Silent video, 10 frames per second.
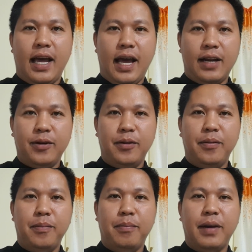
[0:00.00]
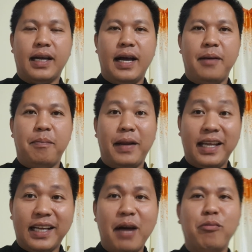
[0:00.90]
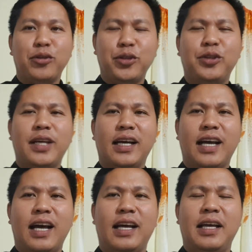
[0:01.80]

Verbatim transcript: aron makapaningkamot kita nga